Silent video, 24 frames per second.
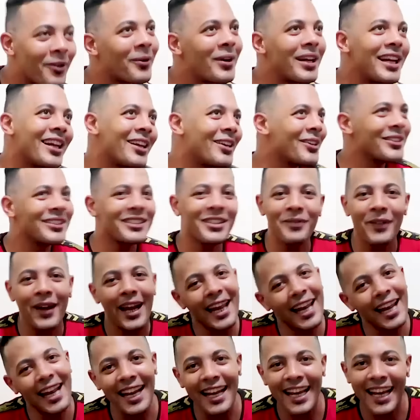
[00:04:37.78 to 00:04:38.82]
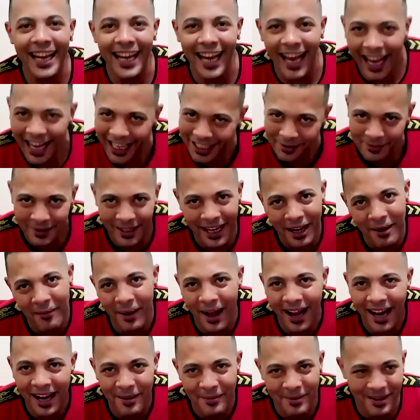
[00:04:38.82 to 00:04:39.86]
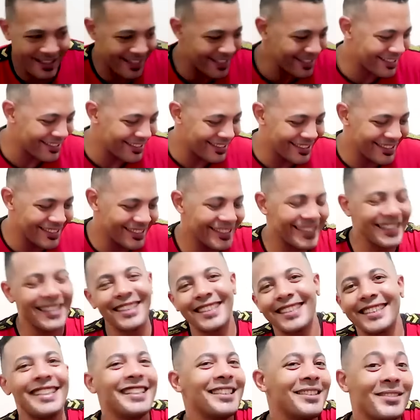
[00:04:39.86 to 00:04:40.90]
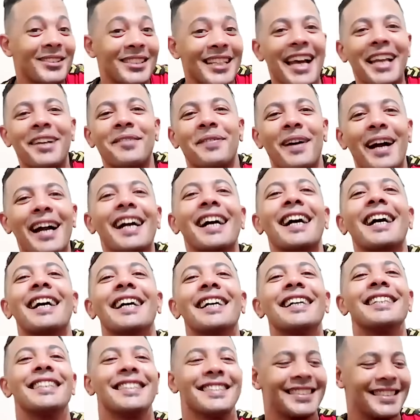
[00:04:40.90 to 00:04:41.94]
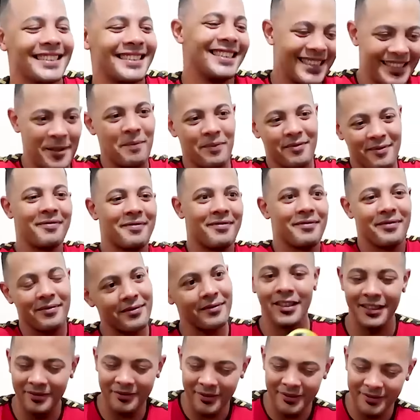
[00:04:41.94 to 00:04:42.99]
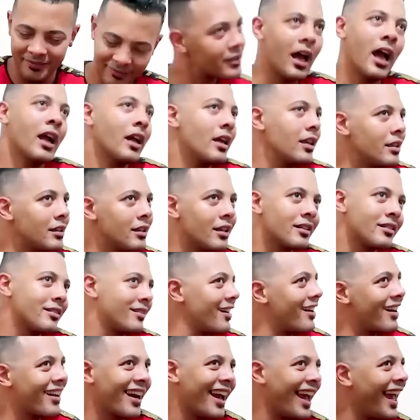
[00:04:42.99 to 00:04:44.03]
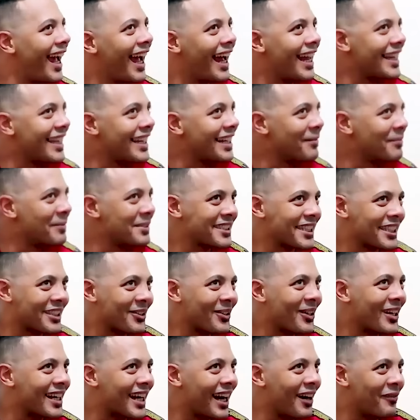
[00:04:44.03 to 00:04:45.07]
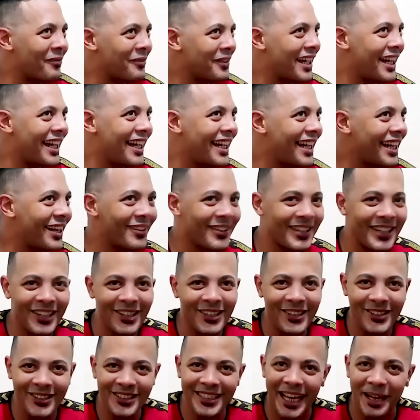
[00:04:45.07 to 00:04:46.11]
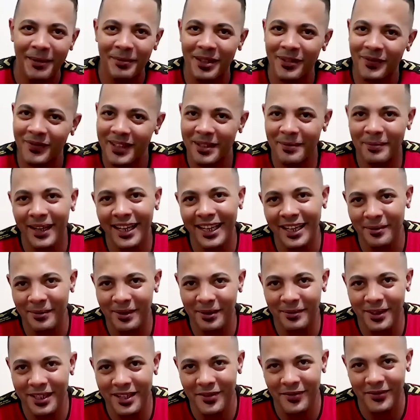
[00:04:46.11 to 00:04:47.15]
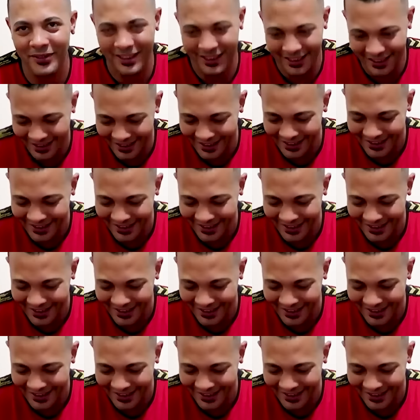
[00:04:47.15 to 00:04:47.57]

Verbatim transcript: الوان انا كنت فاكر ان هي هتبقى جايبه حاجه بسيطه ده انا طلعت مش عارف حاجه خالص اكيد نضاره يعني مش هتوقع فيها ايه ولا ممكن عامله فيها مقلب يا ميرفت